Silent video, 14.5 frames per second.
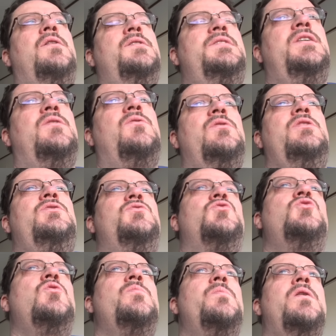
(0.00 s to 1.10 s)
ist ja auch nicht so
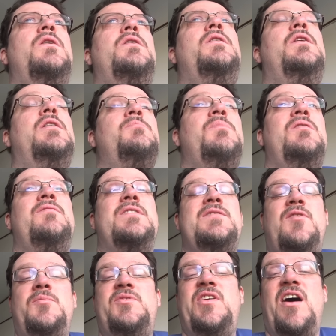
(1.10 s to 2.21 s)
schlimm. Hat man
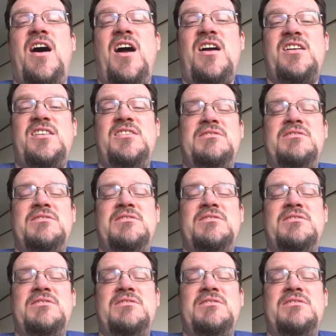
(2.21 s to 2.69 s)
was vom Tag.